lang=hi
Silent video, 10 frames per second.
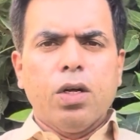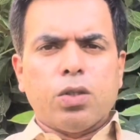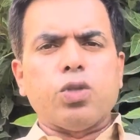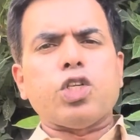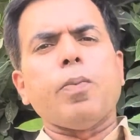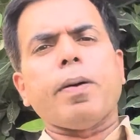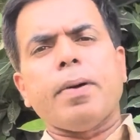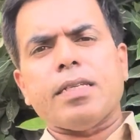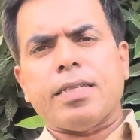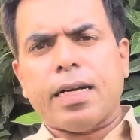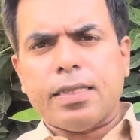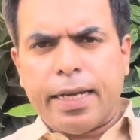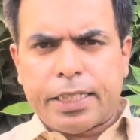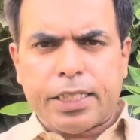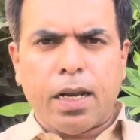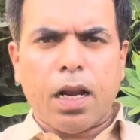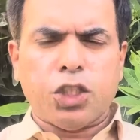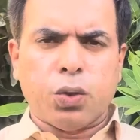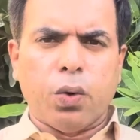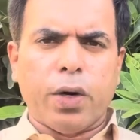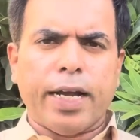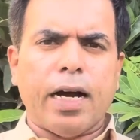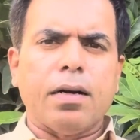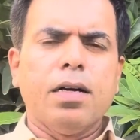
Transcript: तो उसके ऊपर बड़ा सख्त रिएक्शन आना शुरू हो गया